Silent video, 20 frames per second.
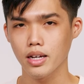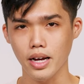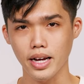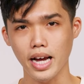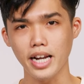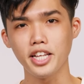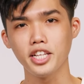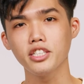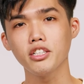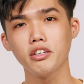kể
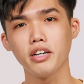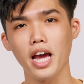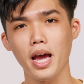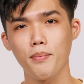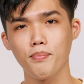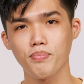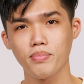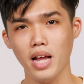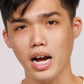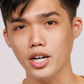cả những từ game
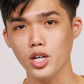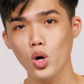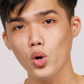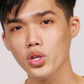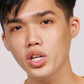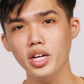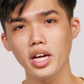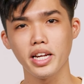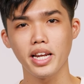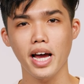nặng đô
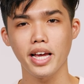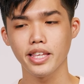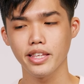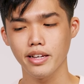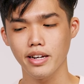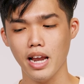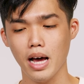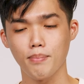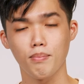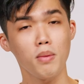nhất hiện nay
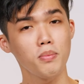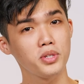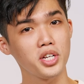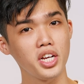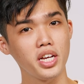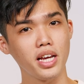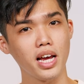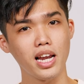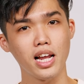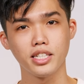như là PUBG
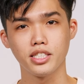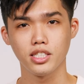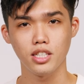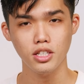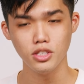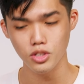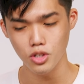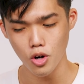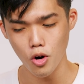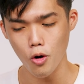hay là
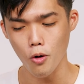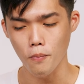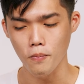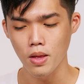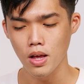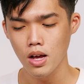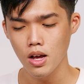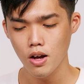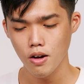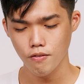CSGO
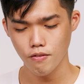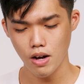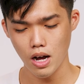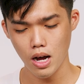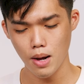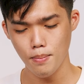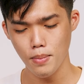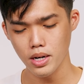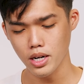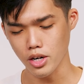
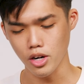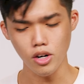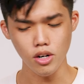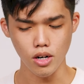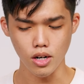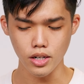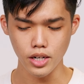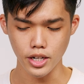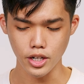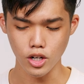và bên cạnh đó
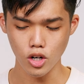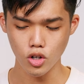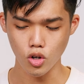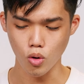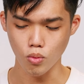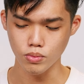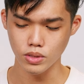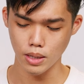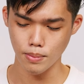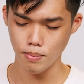nữa thì nó
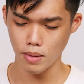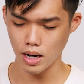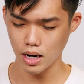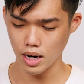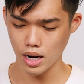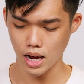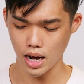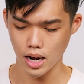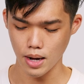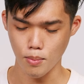cũng sẽ
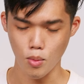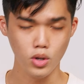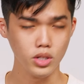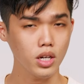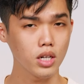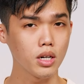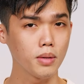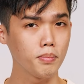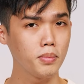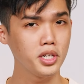mang lại một cái
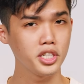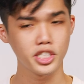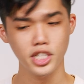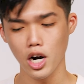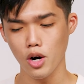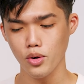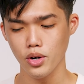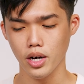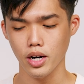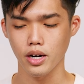thời lượng pin
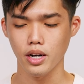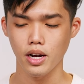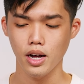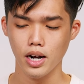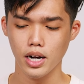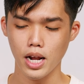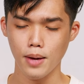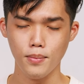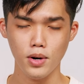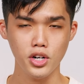trâu nè
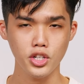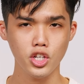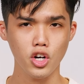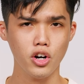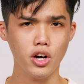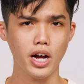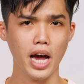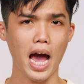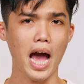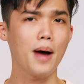đáp ứng cho
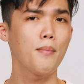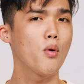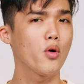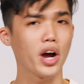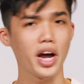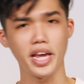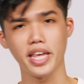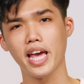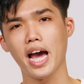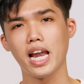cả một
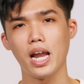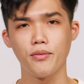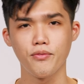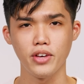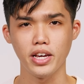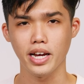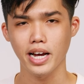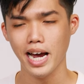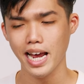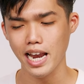ngày dài làm
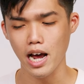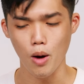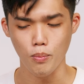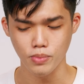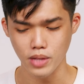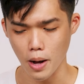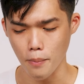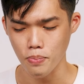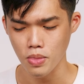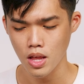việc hay là học
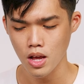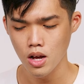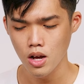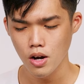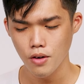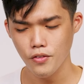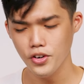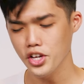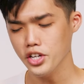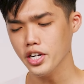tập
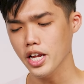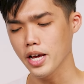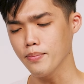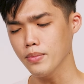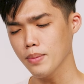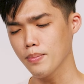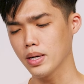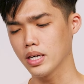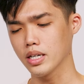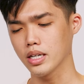về nhược điểm
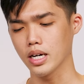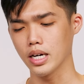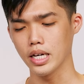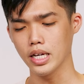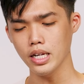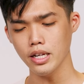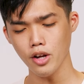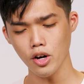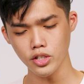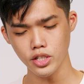thì mình
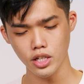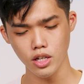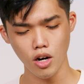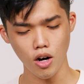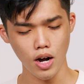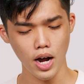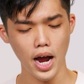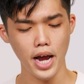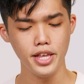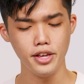nghĩ nó chỉ
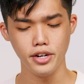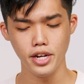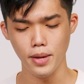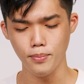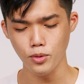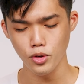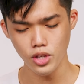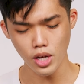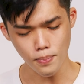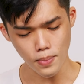có hai nhược
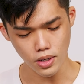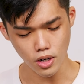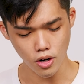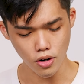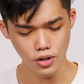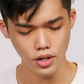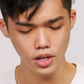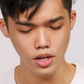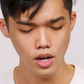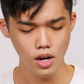điểm duy nhất mà
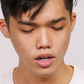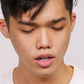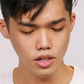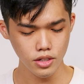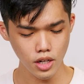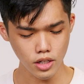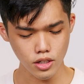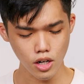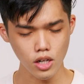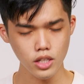thôi thứ
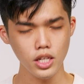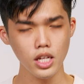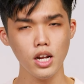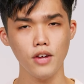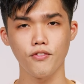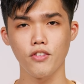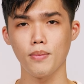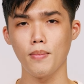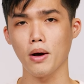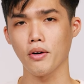nhất đó chính là
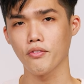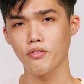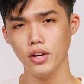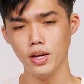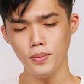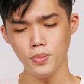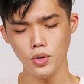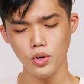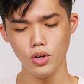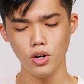về bàn
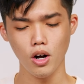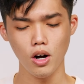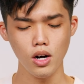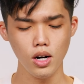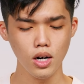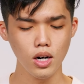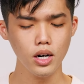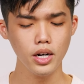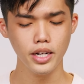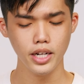phím của nó
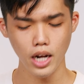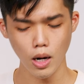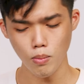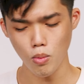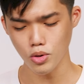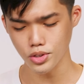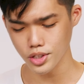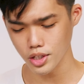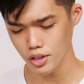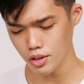hơi nâu
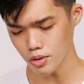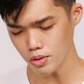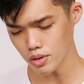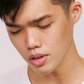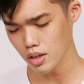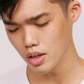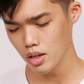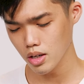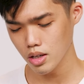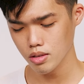một xíu
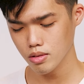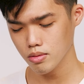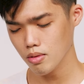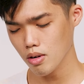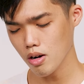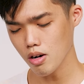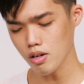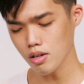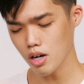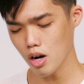
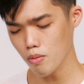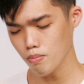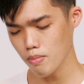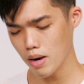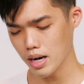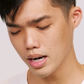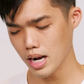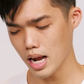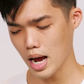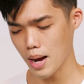nó không
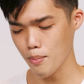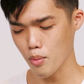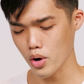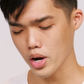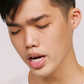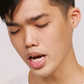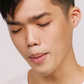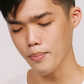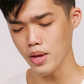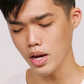mang lại một
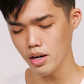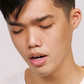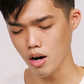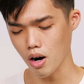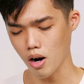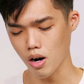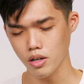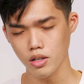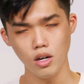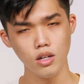cái cảm giác
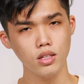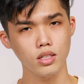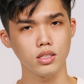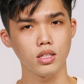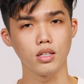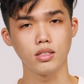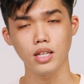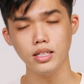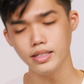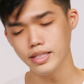gõ nó thực
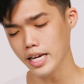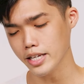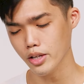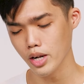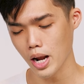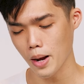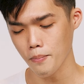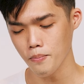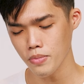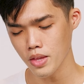sự thích tay cho
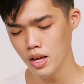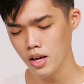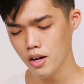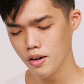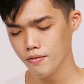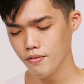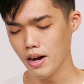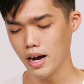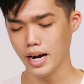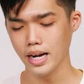lắm
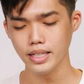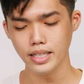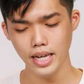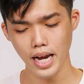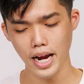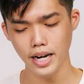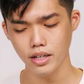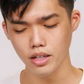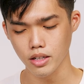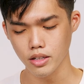và cái thứ
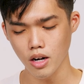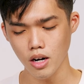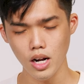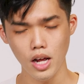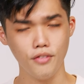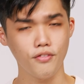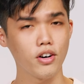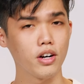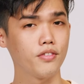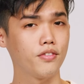hai nữa đó
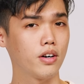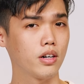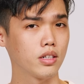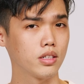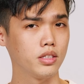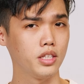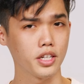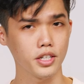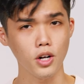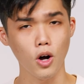là về
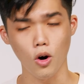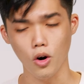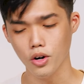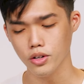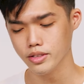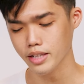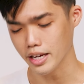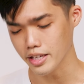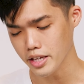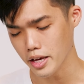phần nhiệt
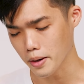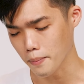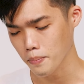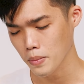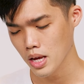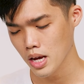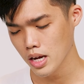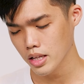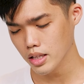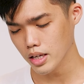độ tản nhiệt
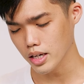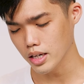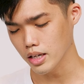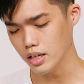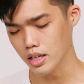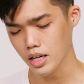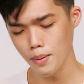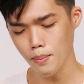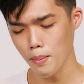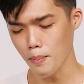
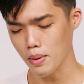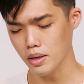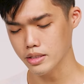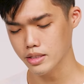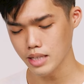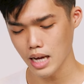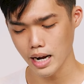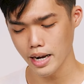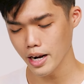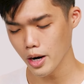thì khi mà mình xài